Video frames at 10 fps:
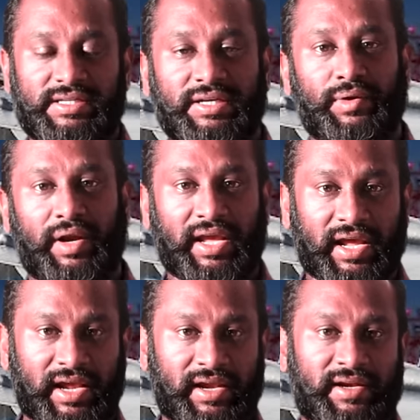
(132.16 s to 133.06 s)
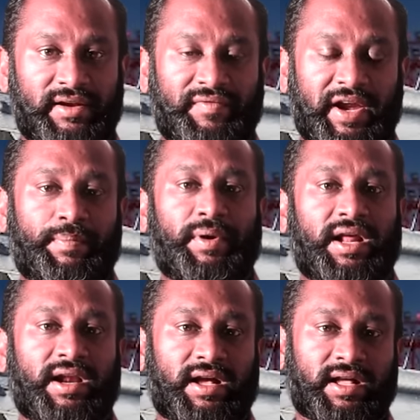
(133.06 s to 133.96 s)
கட்சியினுடைய
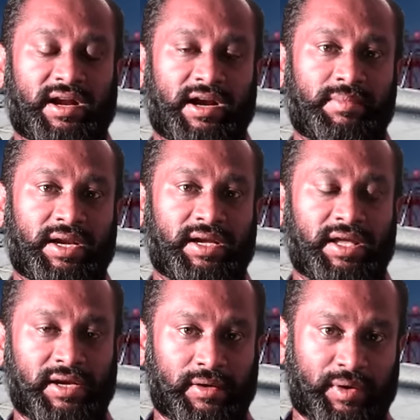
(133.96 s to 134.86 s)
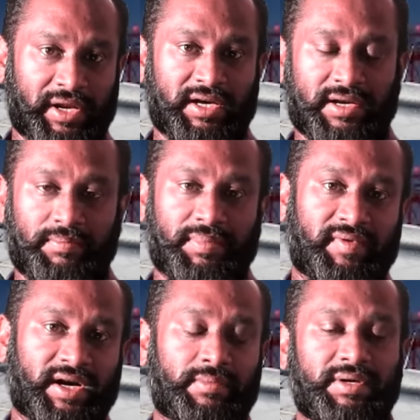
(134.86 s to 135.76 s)
வேட்பாளராக களமிறங்கி இருக்கக்கூடிய ட்ரம்ப்
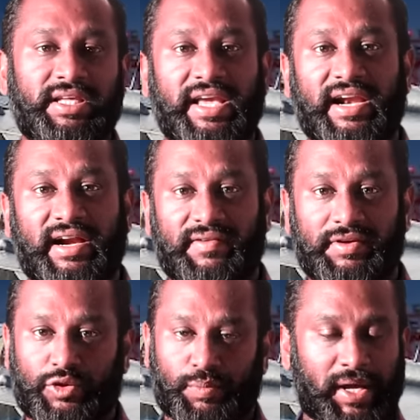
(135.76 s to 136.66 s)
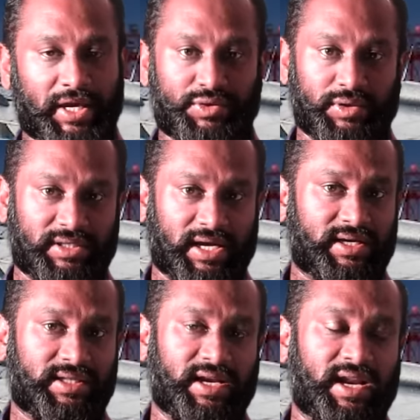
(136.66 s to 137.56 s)
அவர்கள் மீது ஏற்கனவே துப்பாக்கிச்சூடு
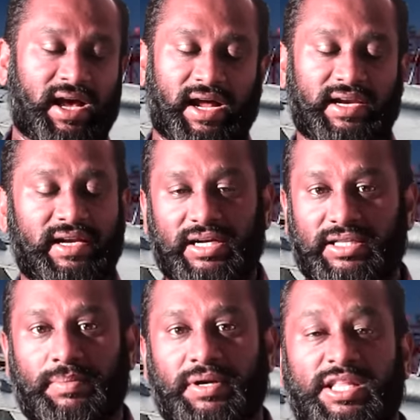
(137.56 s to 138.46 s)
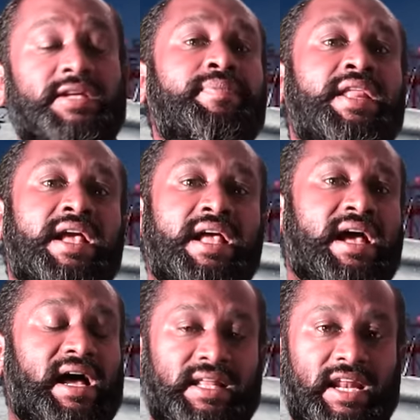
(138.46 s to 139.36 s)
தாக்குதல்லாம் நிகழ்த்தப்பட்டது
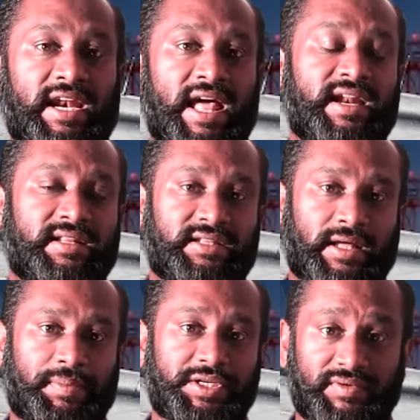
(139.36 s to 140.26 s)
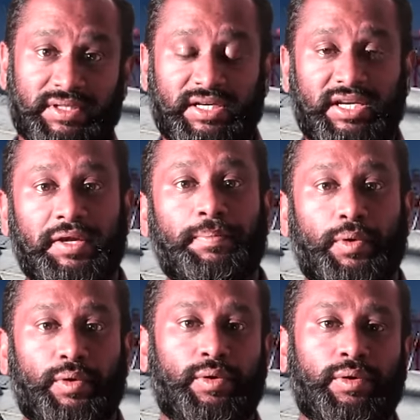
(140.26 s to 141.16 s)
அதில் எல்லாம் இருந்து தப்பிச்சு வந்துட்டு
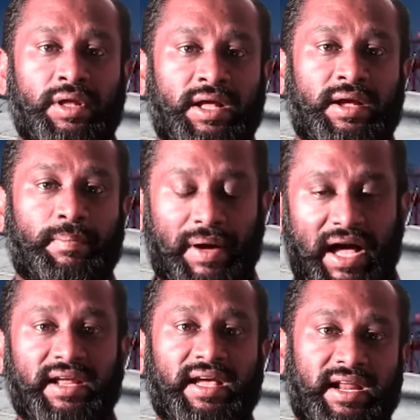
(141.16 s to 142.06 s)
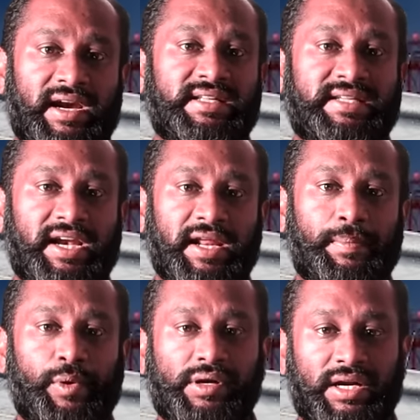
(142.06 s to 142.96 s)
இப்போது பாருங்கள் ரெண்டு
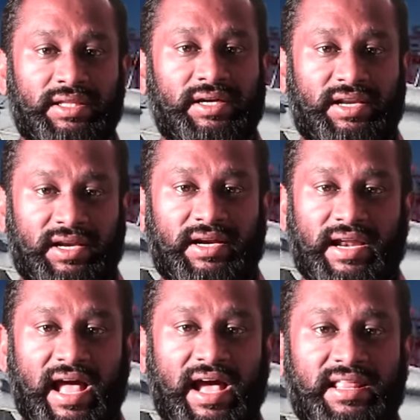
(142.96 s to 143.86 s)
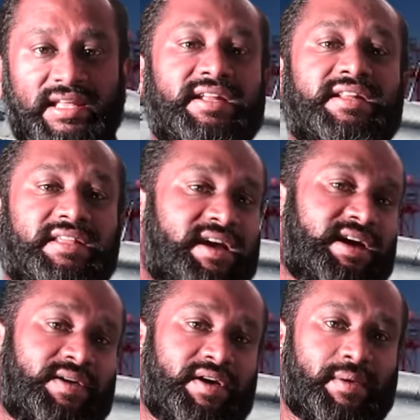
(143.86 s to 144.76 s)
சைட்லேயும் போர் நடந்துக்கிட்டு இருக்கு நான் அதை நிறுத்தி
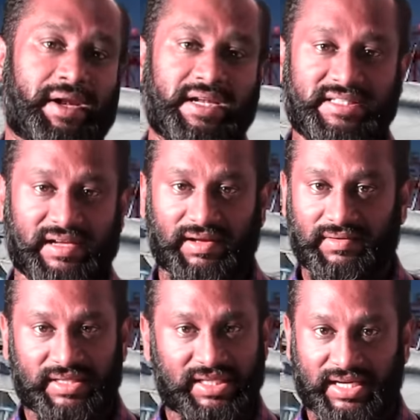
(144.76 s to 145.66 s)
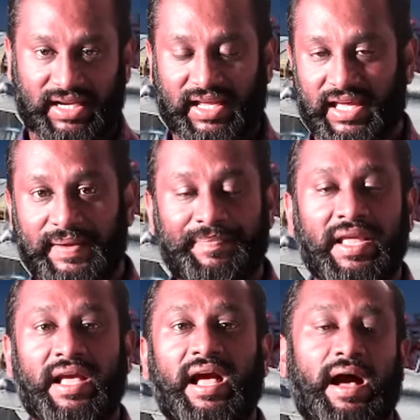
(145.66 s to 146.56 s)
காட்டுவேன் அப்படின்னு சவால் விடுத்துக்கிட்டு இருக்காரு
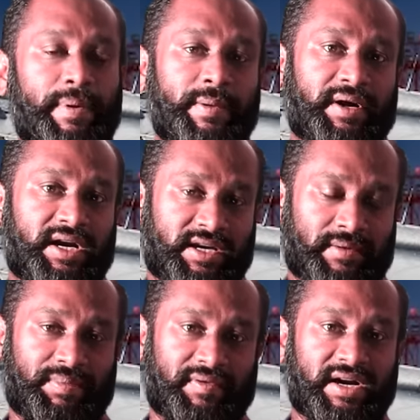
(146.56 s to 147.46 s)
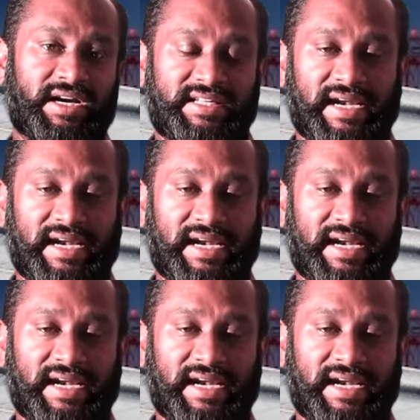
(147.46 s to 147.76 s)
அப்படிப்பட்ட ட்ரம்ப் அவர்கள்